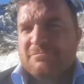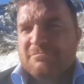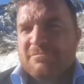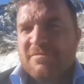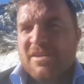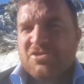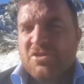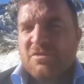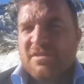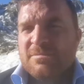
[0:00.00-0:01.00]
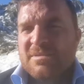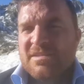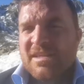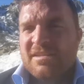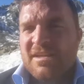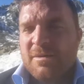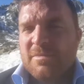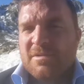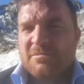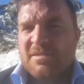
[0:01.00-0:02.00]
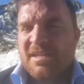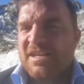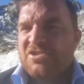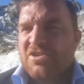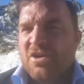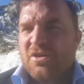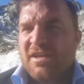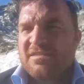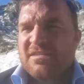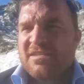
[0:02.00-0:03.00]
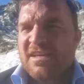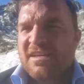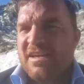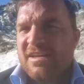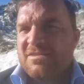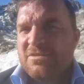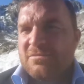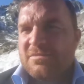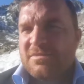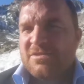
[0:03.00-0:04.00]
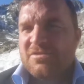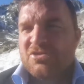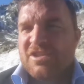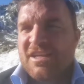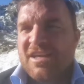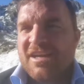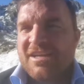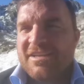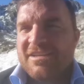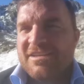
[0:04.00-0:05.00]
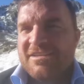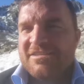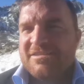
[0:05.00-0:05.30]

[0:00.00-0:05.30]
äh, wäre schön, wenn es passiert, aber in den letzten Jahren hat es das nie gegeben, also ist die Wahrscheinlichkeit klein.